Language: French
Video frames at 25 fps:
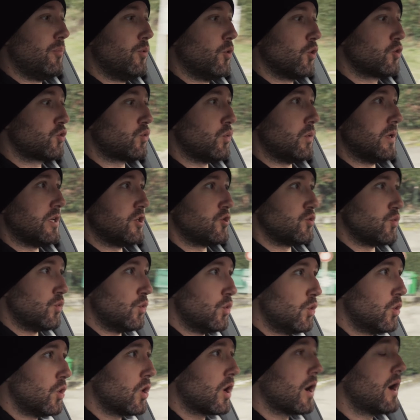pour tous les
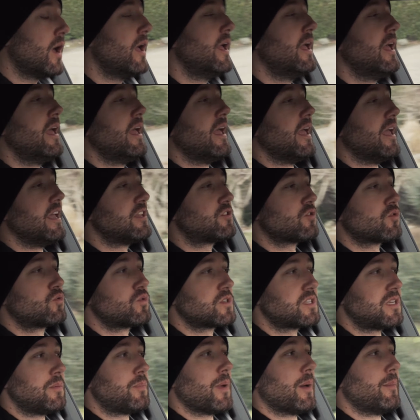jours, et
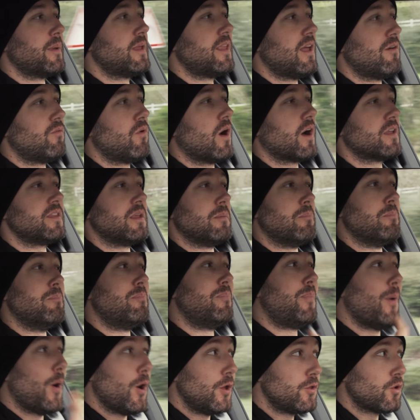surtout ce qui permet d'avoir des
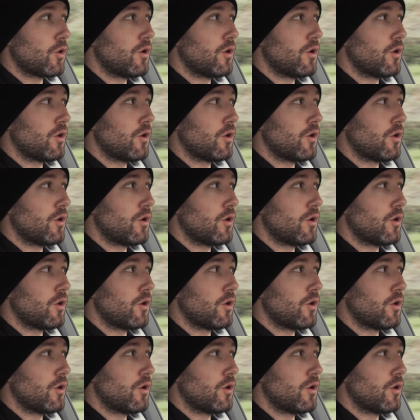bonnes